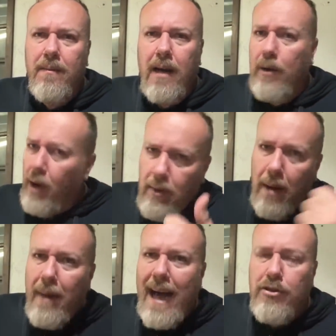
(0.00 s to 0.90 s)
Agora não é
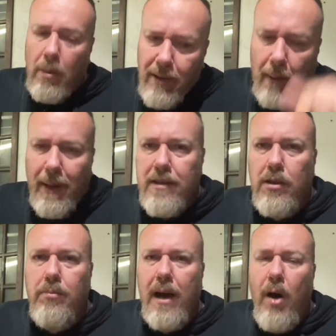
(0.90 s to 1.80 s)
mais, só porque apareceu
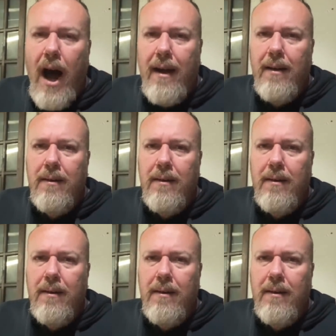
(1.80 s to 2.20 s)
um melhor.